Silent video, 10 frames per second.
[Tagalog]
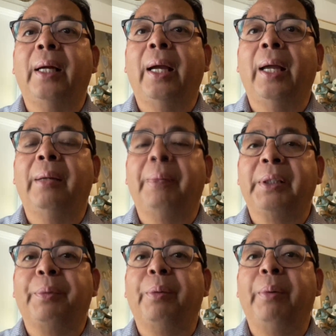And if
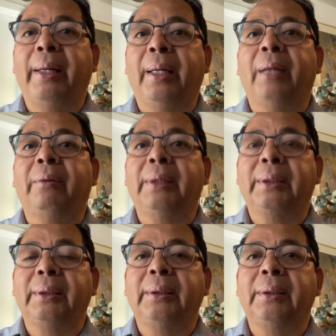it's for medical
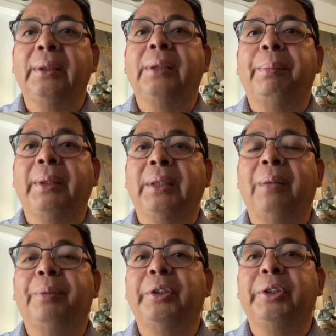reason,
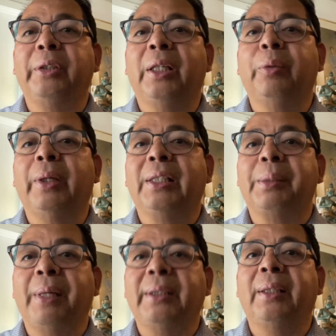especially for students with
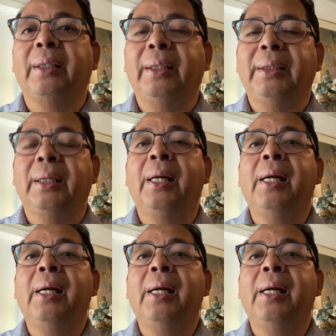special needs,